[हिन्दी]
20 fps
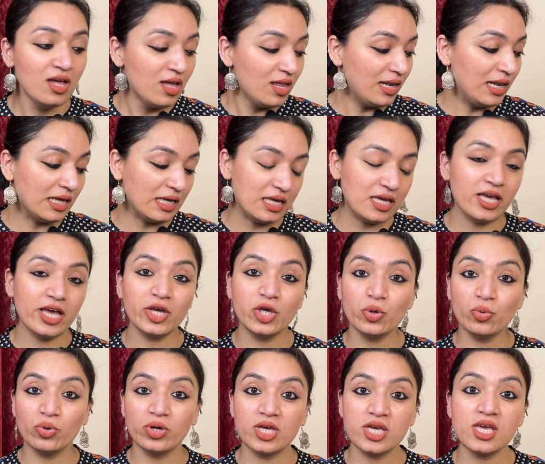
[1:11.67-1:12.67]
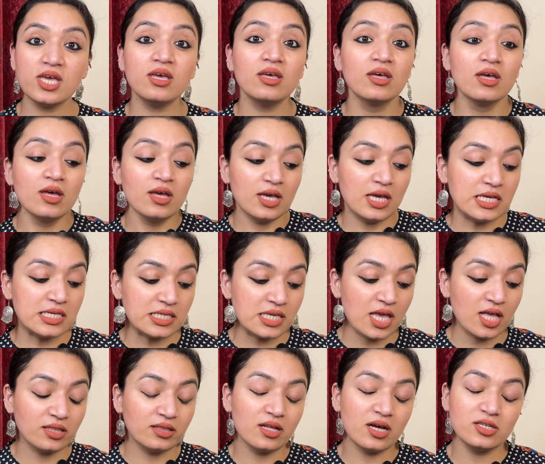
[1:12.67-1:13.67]
लगी है क्योंकि इसके
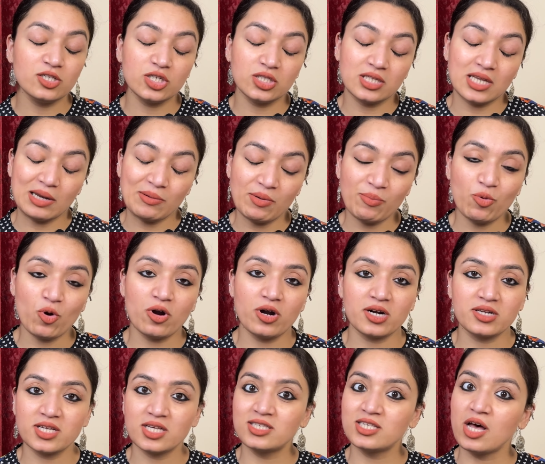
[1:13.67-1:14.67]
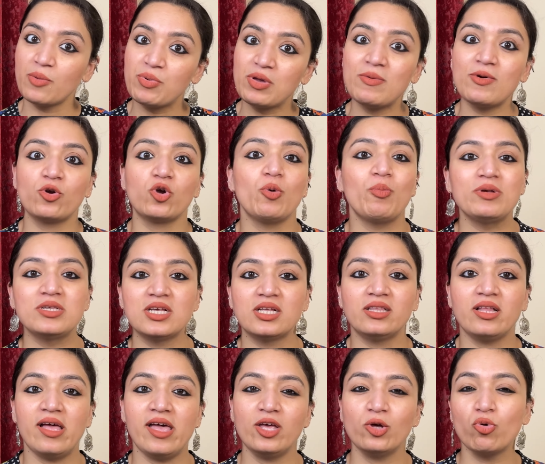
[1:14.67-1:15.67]
अंदर जितने भी प्रोडक्ट्स हैं सभी मेरे को
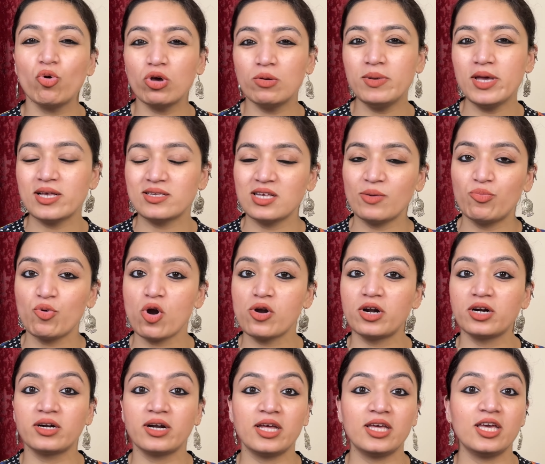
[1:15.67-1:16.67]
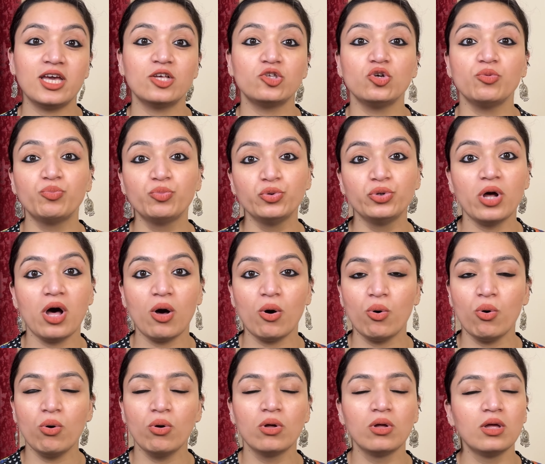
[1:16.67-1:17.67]
पसंद आए हैं कोई भी ऐसा प्रोडक्ट नहीं है जो बुरा
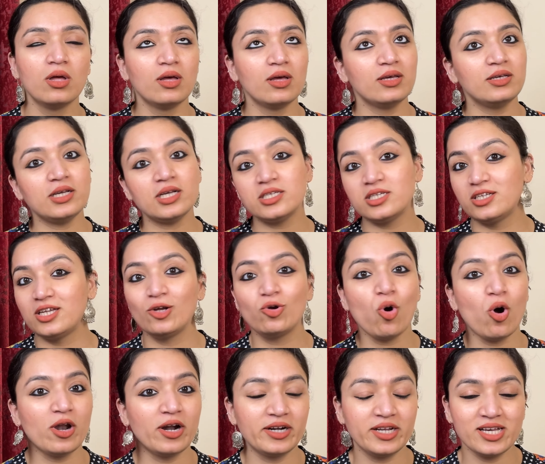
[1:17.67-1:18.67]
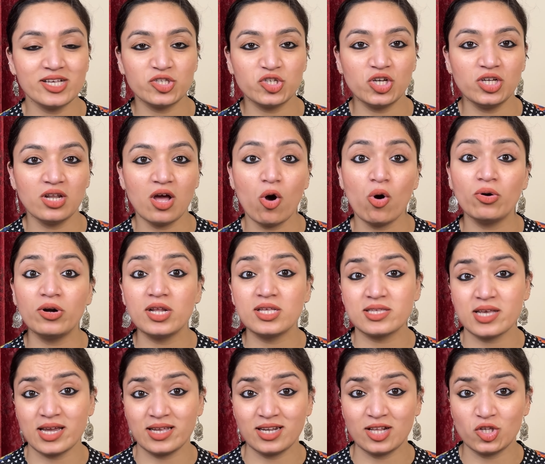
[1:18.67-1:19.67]
हो या जिनकी क्वालिटी अच्छी ना हो
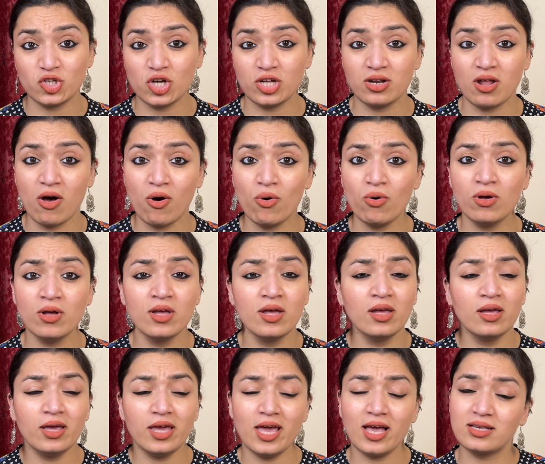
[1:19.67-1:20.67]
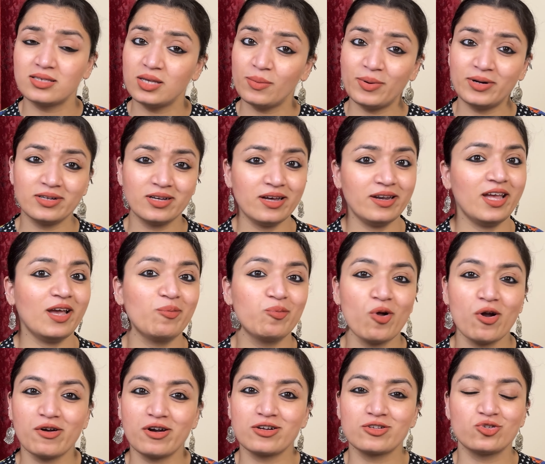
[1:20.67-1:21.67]
डिज़ाइन अच्छा ना हो एक से बढ़कर एक
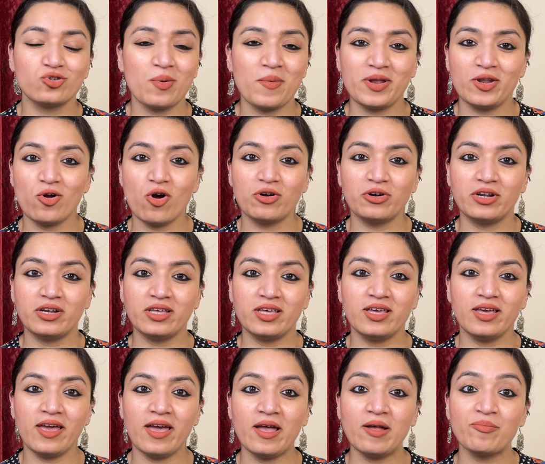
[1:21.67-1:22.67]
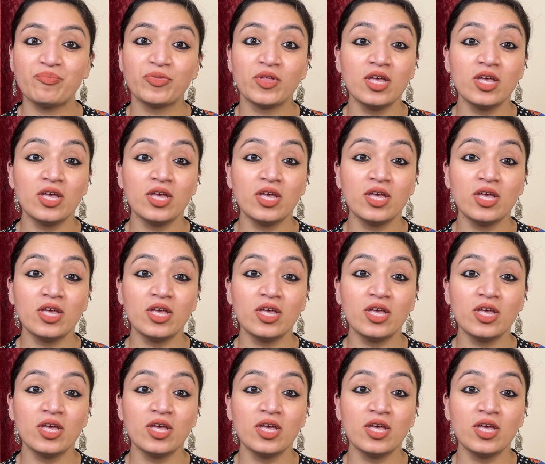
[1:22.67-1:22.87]
प्रोडक्ट्स जो मैंने ऑर्डर किए हैं